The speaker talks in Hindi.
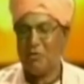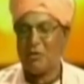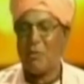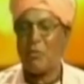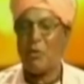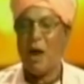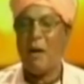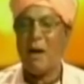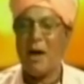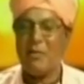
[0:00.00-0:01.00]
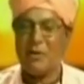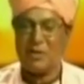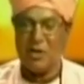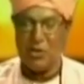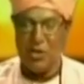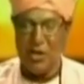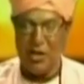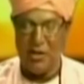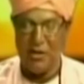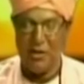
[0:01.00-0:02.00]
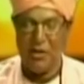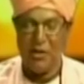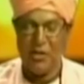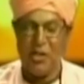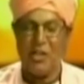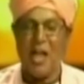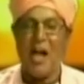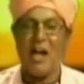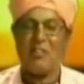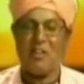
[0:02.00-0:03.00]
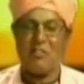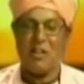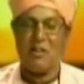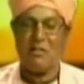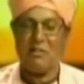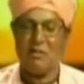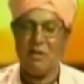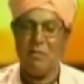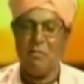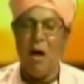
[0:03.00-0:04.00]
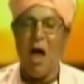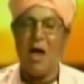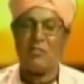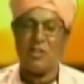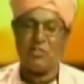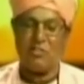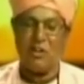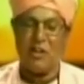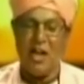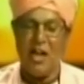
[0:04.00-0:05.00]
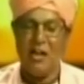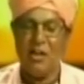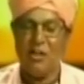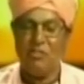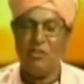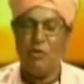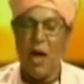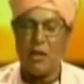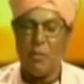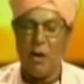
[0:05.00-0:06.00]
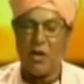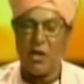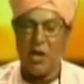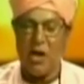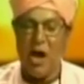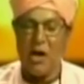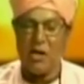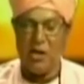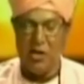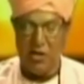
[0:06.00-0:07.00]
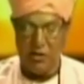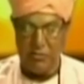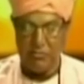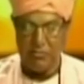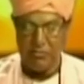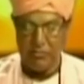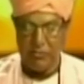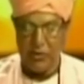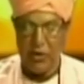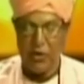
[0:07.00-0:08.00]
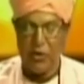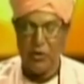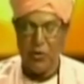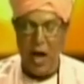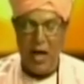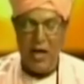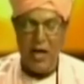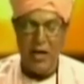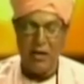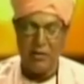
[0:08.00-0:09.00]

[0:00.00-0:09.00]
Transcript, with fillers: सबको लाभान्वित करती है गीता का सत्संग महासत्संग है जीवात्मा के कल्याण के लिए तो आइए